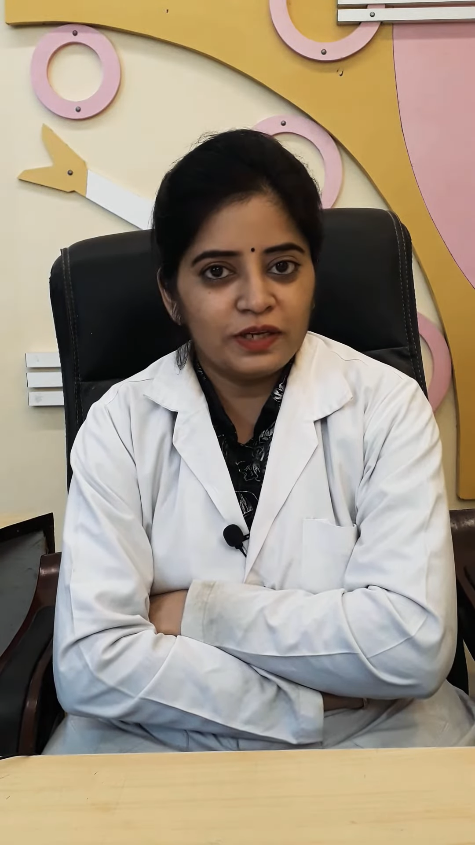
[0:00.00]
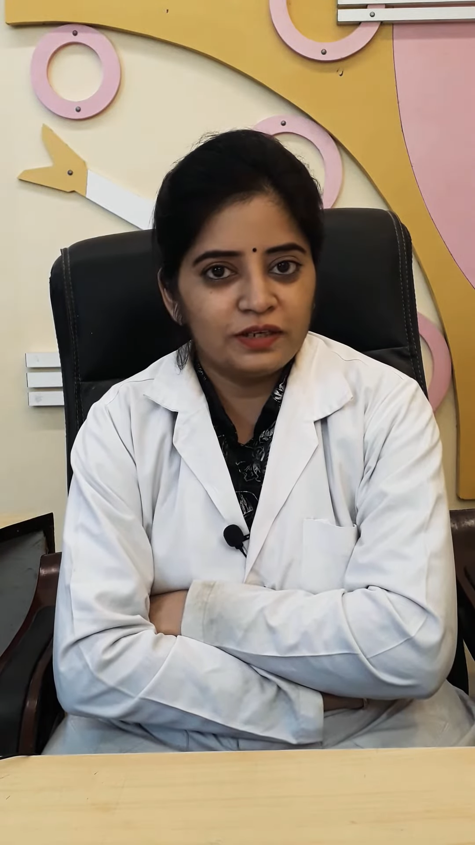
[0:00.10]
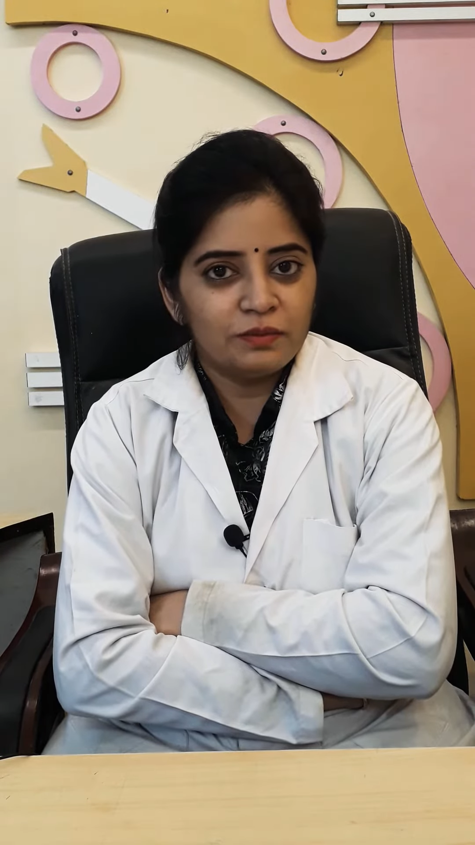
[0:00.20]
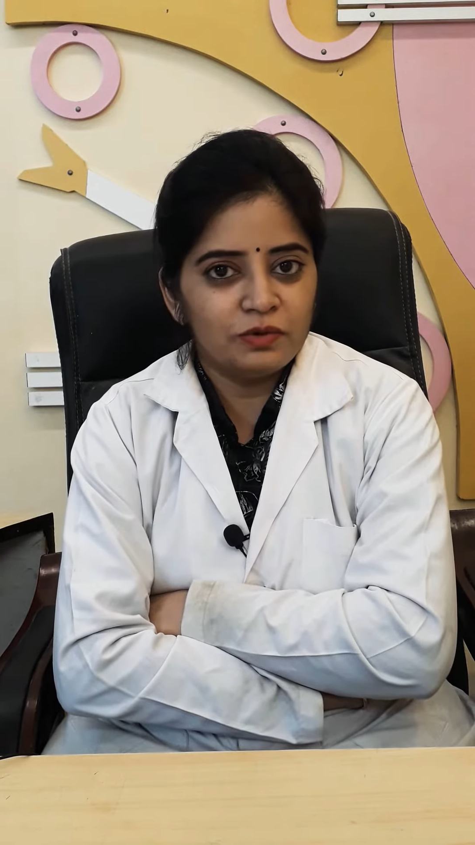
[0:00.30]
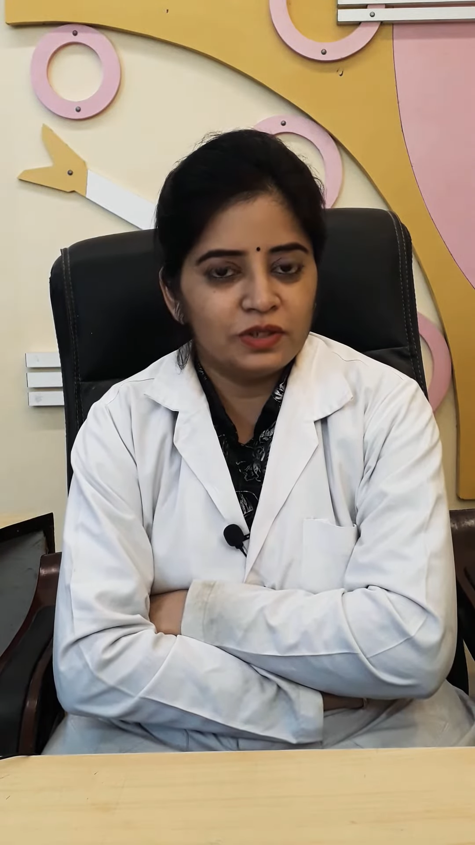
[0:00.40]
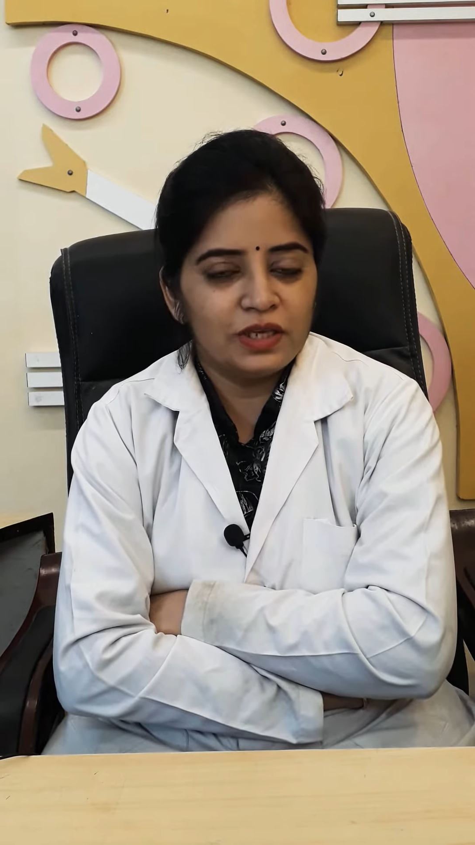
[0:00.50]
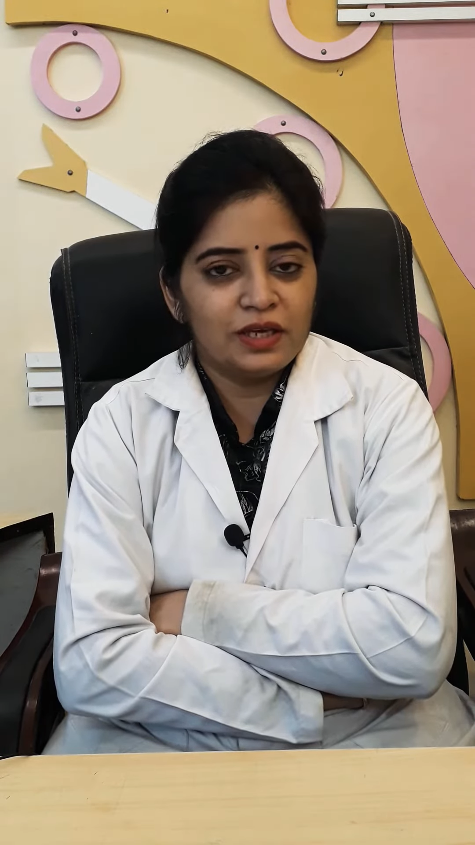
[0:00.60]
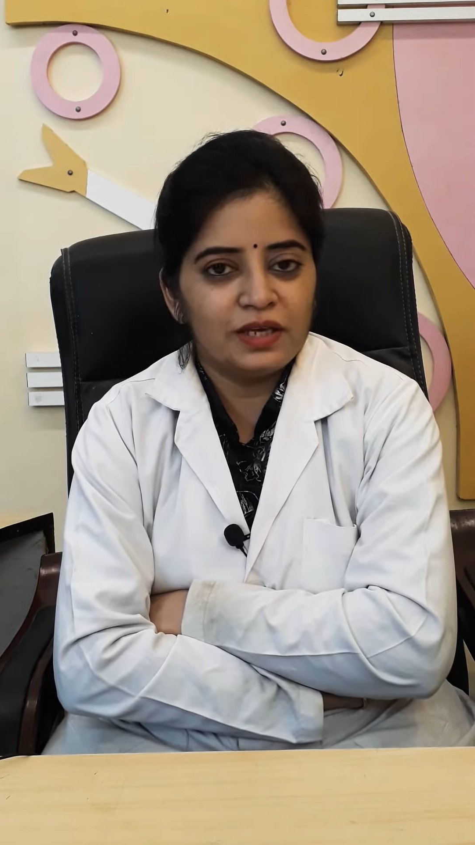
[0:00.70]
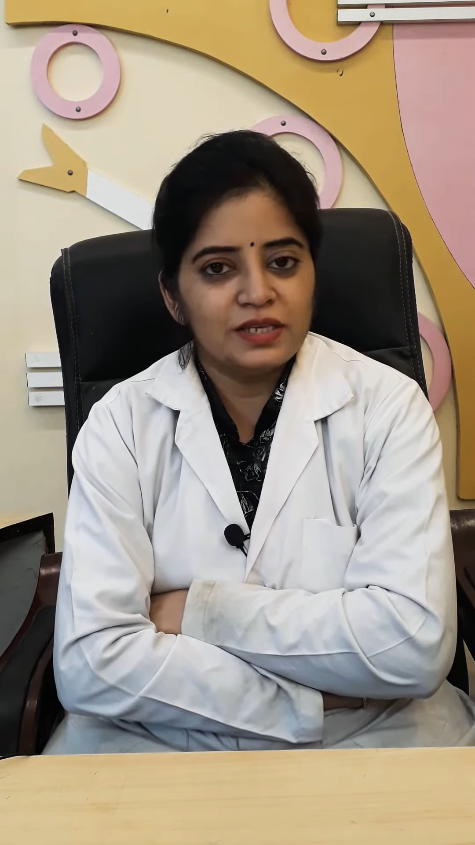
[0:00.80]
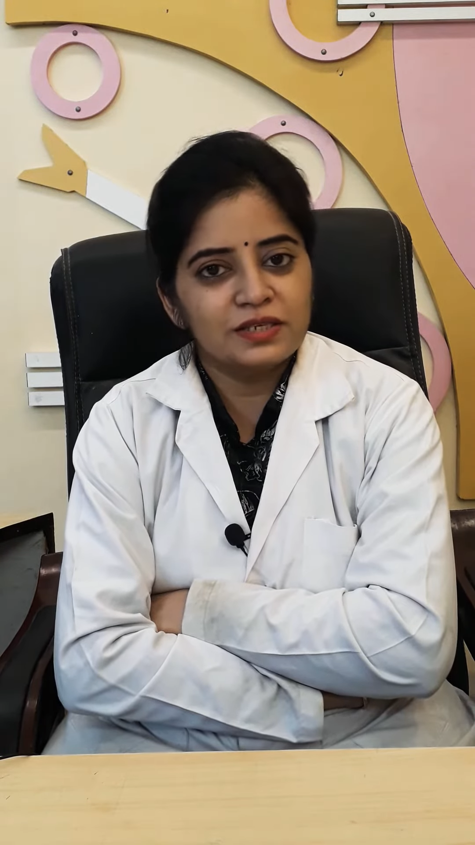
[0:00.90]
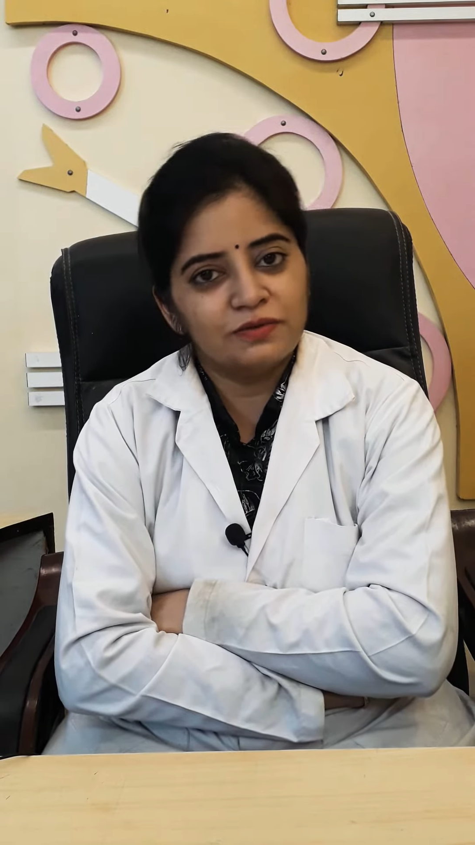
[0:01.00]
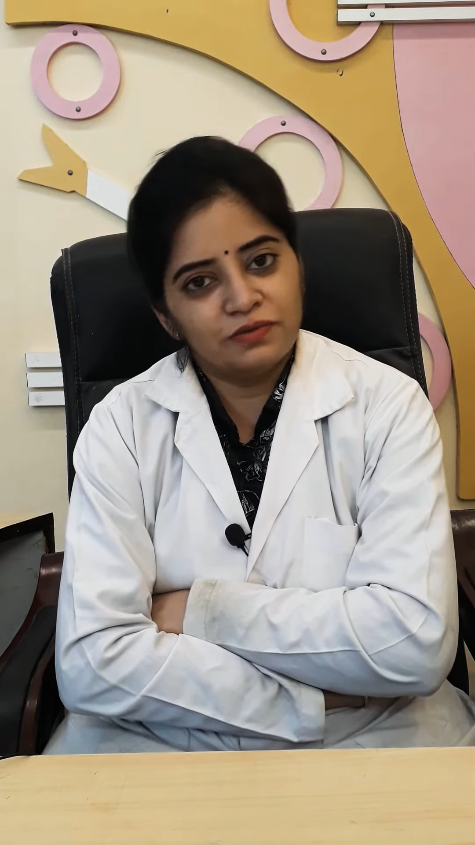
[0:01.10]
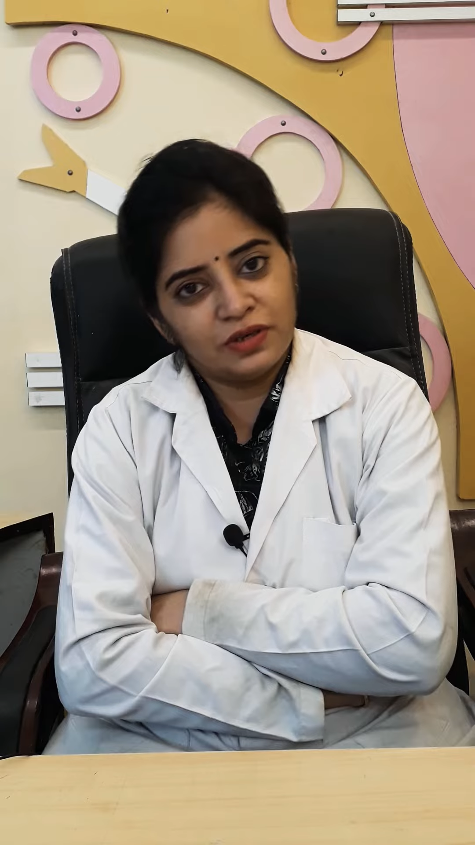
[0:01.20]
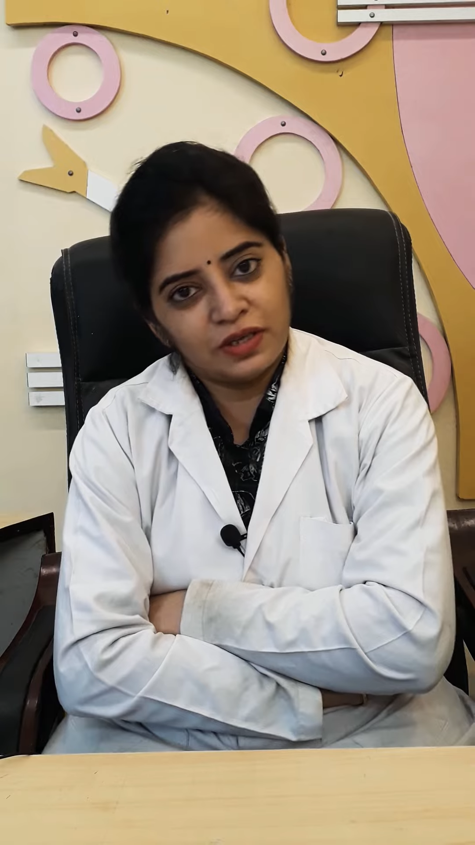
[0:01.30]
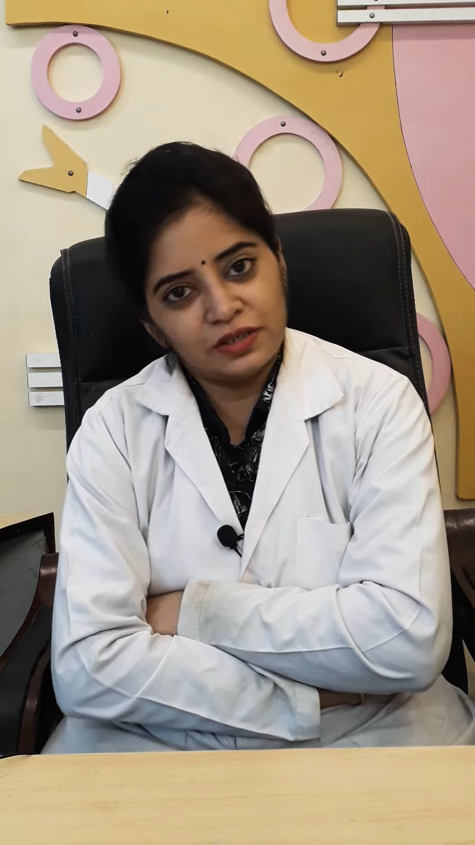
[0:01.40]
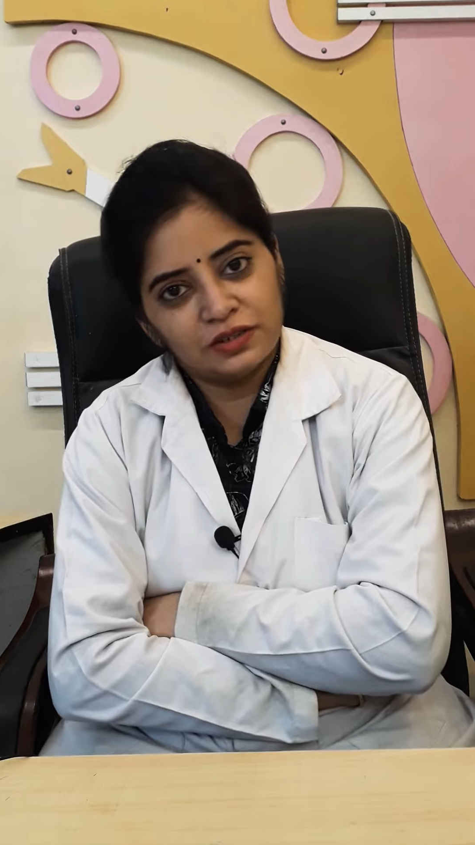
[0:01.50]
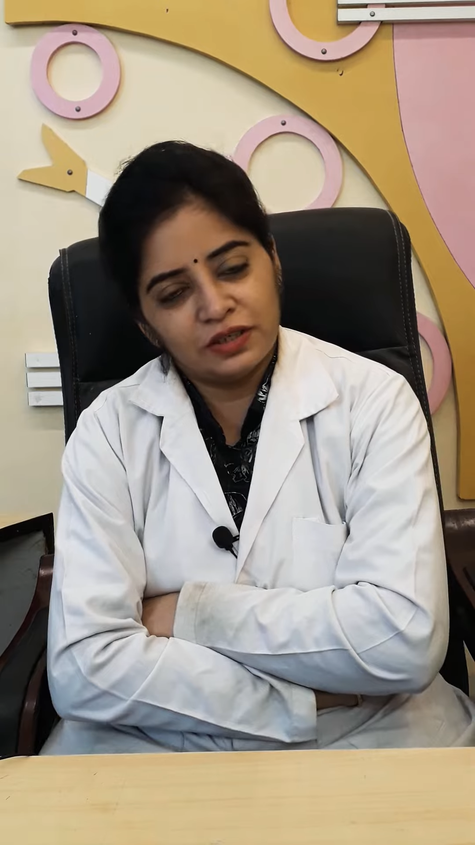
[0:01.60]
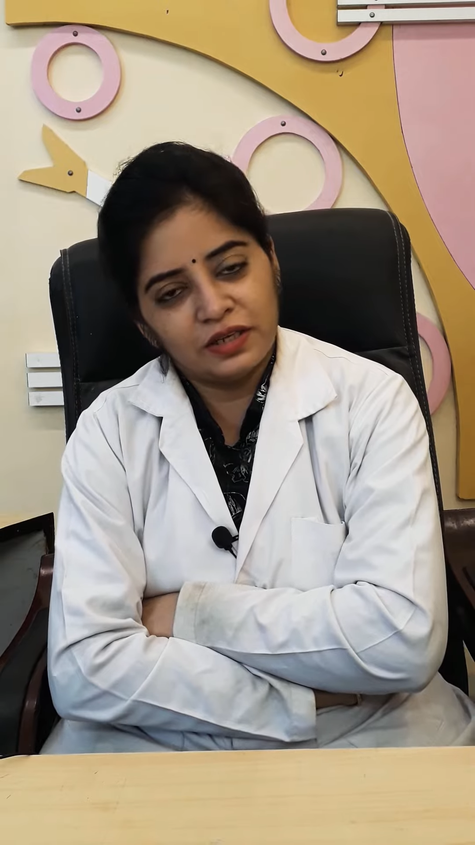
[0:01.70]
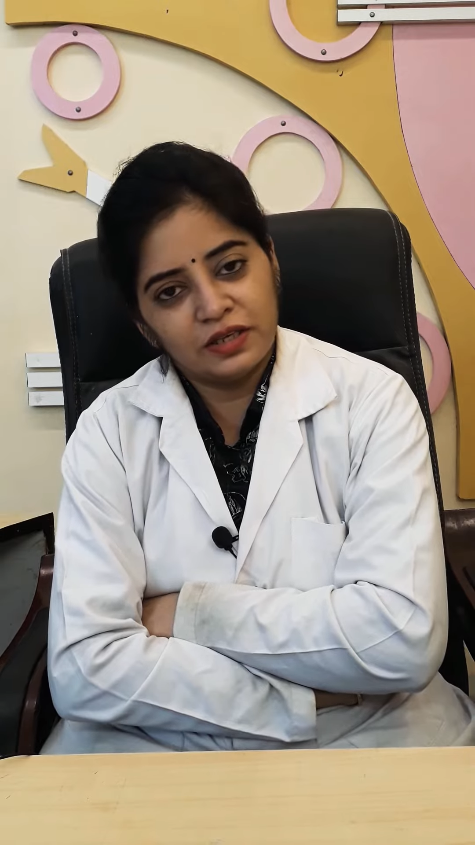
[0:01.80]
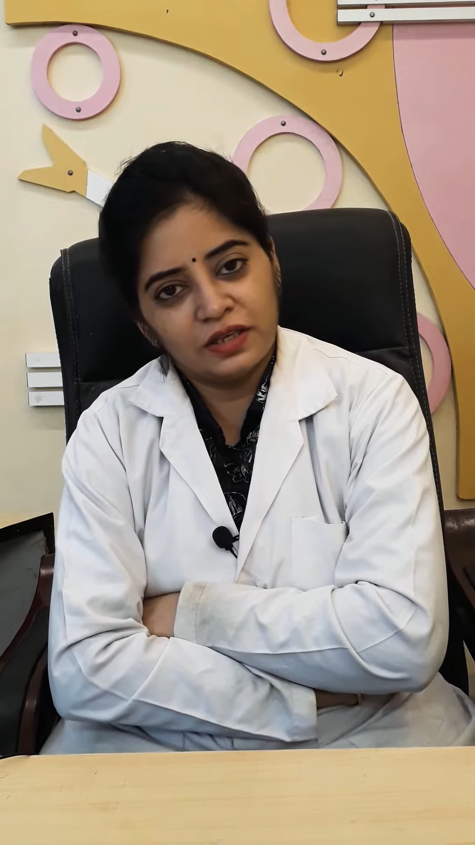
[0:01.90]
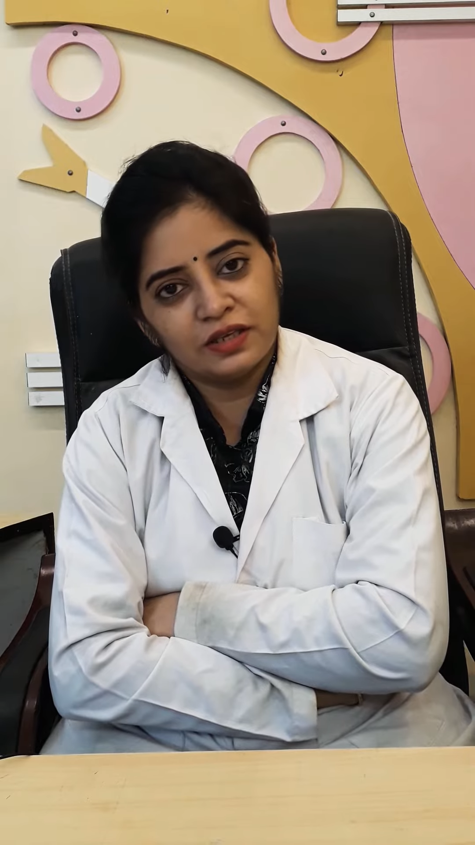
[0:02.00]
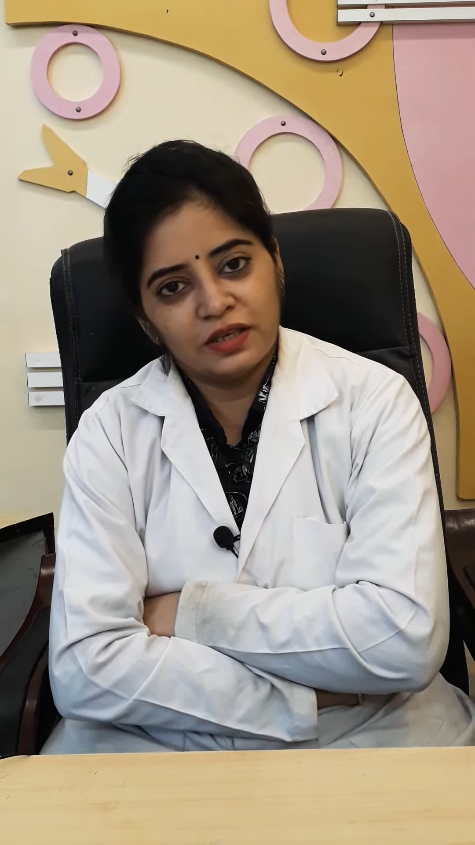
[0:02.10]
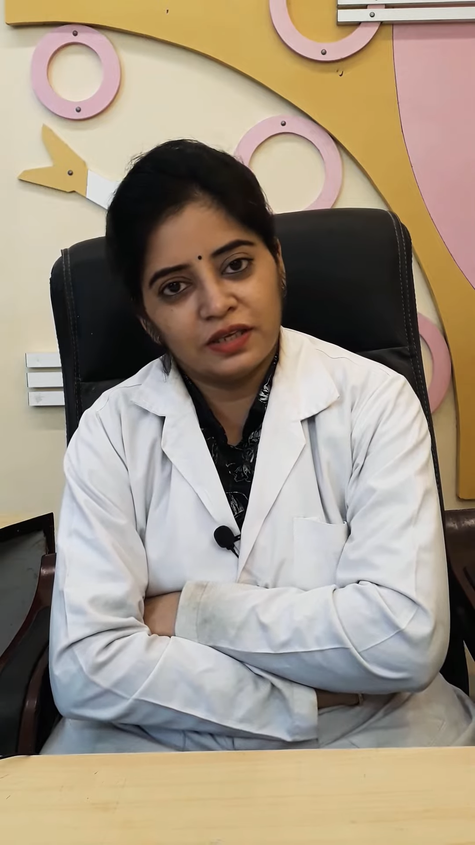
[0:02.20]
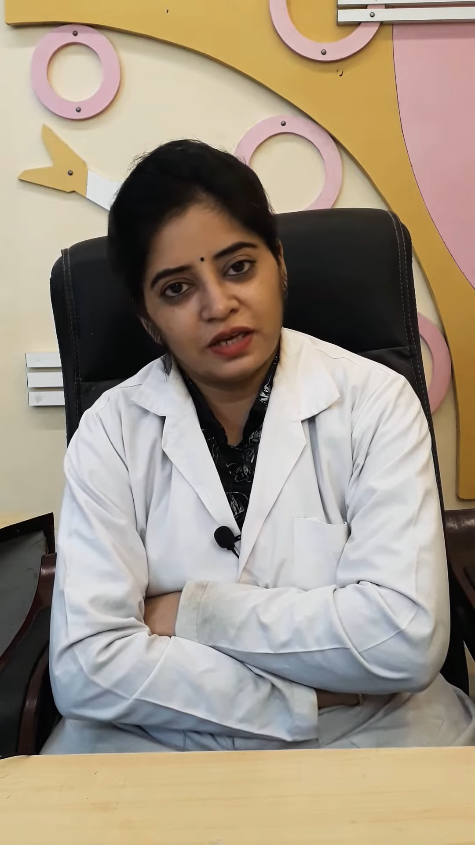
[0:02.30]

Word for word: प्लेट हम लोग देखेंगे इससे फिर ये जानेंगे कि